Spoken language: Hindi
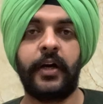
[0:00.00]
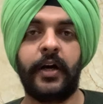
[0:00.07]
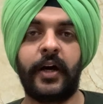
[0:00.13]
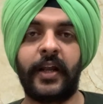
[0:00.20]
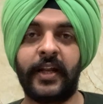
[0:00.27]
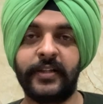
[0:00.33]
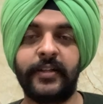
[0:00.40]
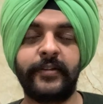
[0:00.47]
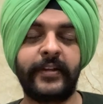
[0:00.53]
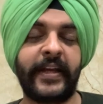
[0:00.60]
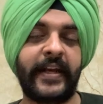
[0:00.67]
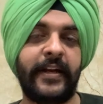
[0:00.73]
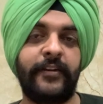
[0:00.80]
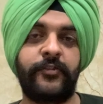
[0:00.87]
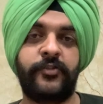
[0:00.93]
अनदर
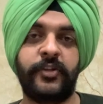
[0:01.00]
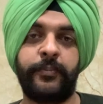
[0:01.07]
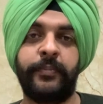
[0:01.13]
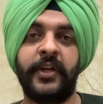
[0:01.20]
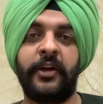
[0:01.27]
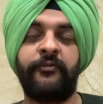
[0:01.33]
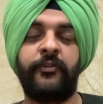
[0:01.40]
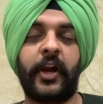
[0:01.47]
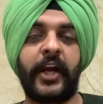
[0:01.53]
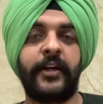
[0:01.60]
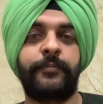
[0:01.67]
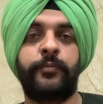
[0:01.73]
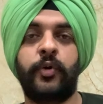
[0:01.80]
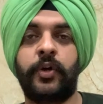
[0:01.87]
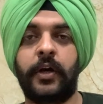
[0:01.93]
थिंग इज जब भी आप
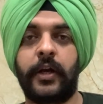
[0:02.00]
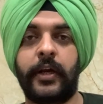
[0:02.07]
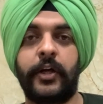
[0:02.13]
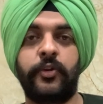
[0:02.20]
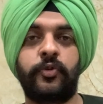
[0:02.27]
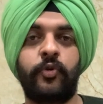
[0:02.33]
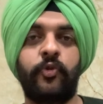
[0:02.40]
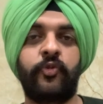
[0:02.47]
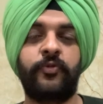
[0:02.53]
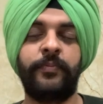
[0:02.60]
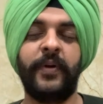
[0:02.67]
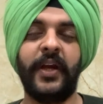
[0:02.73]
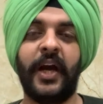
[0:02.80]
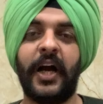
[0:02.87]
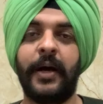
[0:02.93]
फ्लाइट बुक कर रहे हो तो
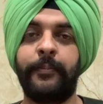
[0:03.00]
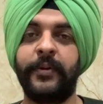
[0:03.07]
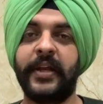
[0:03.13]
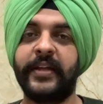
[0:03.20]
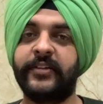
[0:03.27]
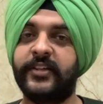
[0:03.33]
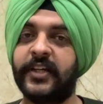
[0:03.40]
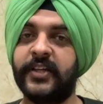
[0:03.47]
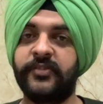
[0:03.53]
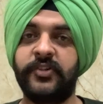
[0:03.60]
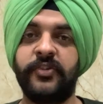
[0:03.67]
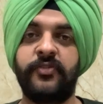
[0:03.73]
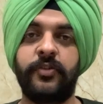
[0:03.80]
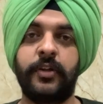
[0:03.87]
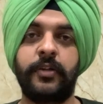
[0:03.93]
उसमें आप ये
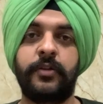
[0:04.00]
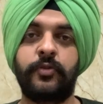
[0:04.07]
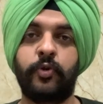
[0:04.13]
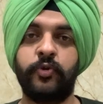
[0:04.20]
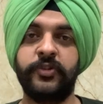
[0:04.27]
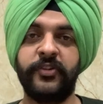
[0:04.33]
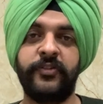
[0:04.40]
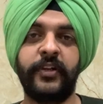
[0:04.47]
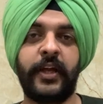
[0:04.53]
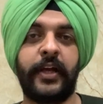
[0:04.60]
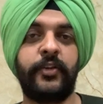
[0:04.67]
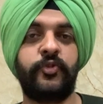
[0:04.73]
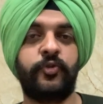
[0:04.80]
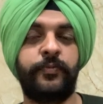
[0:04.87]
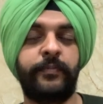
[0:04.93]
चीज दो चीजें
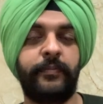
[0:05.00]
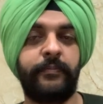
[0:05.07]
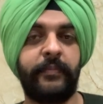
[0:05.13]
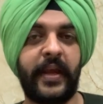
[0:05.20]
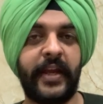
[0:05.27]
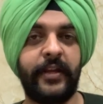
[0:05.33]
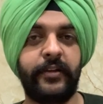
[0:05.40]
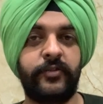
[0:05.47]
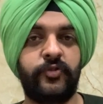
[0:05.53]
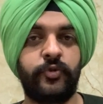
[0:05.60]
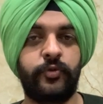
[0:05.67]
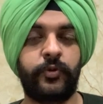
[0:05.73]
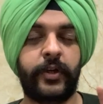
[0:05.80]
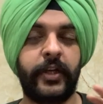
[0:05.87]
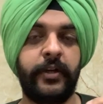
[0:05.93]
हैं जो मेन
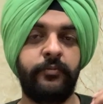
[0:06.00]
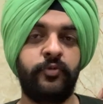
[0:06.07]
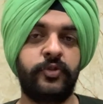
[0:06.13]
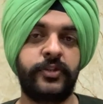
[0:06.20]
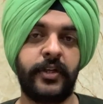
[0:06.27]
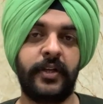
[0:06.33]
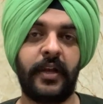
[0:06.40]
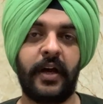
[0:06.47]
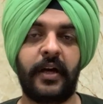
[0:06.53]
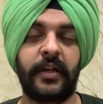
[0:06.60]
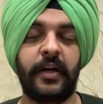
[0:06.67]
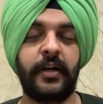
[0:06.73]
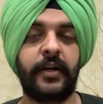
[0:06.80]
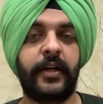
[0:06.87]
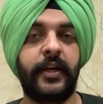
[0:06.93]
जो कि मुझे
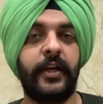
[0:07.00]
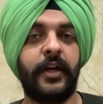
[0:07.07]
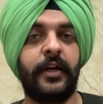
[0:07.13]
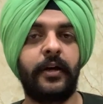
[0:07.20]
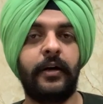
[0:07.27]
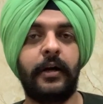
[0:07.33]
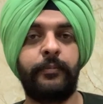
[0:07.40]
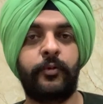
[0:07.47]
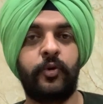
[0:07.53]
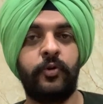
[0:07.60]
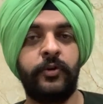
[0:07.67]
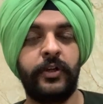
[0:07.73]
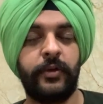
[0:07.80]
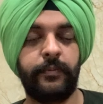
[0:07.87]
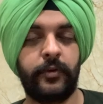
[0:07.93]
लगा कि आपको
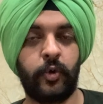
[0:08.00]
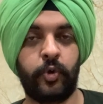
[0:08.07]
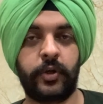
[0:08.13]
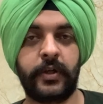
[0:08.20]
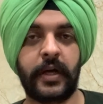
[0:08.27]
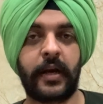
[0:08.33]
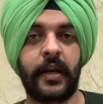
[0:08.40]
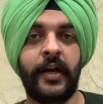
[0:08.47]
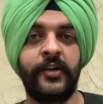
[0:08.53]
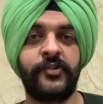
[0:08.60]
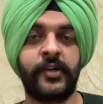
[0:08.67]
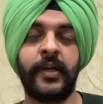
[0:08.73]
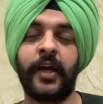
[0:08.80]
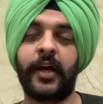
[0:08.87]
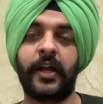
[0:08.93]
नोट कर लेनी
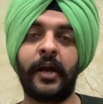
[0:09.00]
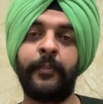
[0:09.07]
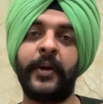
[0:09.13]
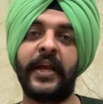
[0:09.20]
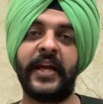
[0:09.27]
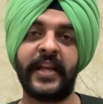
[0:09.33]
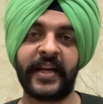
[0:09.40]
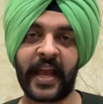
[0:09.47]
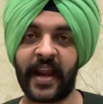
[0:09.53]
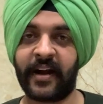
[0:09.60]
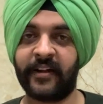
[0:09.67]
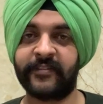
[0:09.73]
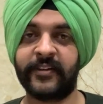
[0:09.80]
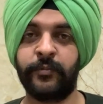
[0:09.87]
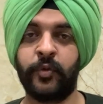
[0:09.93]
चाहिए अगर आप एयर
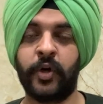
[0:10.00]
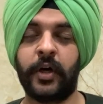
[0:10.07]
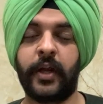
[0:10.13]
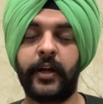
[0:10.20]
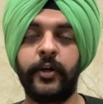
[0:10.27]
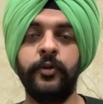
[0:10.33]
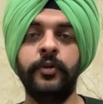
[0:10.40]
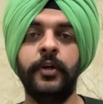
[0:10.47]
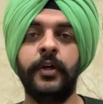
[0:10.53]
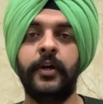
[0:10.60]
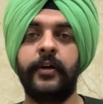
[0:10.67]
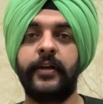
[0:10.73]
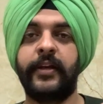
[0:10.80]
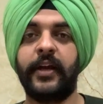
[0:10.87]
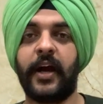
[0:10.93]
कैनेडा से बुक कर रहे हो
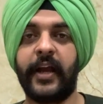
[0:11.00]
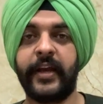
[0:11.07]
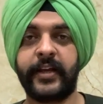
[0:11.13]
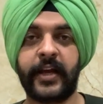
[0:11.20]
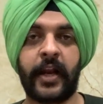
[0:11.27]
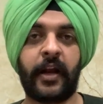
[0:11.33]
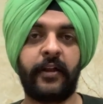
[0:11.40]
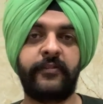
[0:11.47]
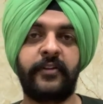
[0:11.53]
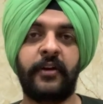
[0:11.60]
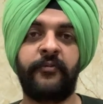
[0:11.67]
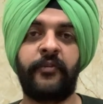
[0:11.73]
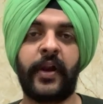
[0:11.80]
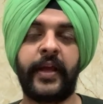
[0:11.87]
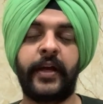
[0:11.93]
या एयर कैनेडा से
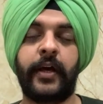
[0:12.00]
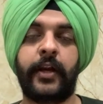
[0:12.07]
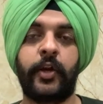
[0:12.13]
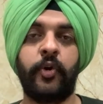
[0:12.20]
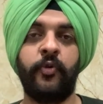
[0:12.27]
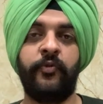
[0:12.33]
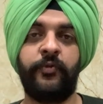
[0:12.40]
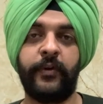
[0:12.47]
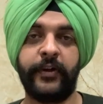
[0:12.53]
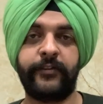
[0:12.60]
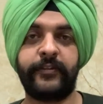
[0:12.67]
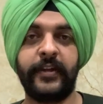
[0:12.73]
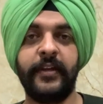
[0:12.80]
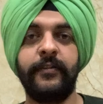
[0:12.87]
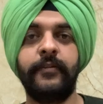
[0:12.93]
आप फ्लाई कर रहे हो
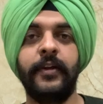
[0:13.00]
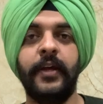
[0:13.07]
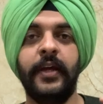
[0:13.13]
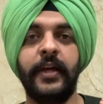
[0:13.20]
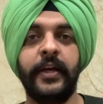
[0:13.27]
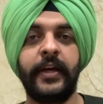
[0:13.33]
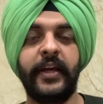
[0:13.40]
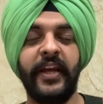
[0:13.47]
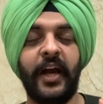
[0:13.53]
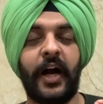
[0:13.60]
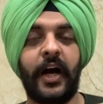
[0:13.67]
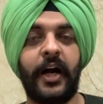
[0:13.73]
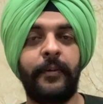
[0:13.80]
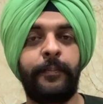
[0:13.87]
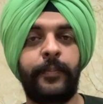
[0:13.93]
फर्स्ट इज कि
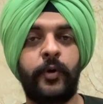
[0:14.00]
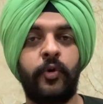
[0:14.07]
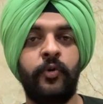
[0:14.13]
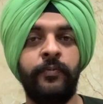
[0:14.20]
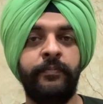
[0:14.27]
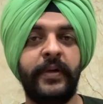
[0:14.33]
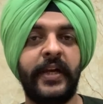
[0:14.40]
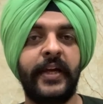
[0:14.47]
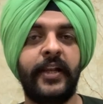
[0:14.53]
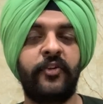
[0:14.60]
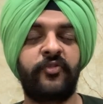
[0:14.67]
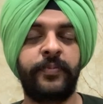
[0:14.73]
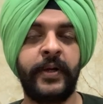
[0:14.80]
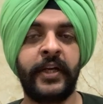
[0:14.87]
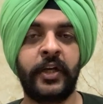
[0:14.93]
आपको मील
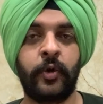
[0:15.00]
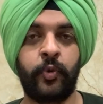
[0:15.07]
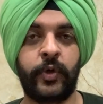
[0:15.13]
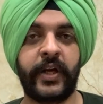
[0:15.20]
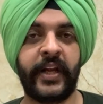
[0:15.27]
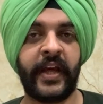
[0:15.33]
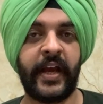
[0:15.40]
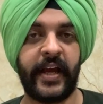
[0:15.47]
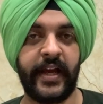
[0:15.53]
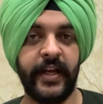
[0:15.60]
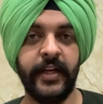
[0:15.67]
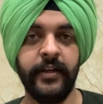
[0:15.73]
उसमें इंक्लूडेड है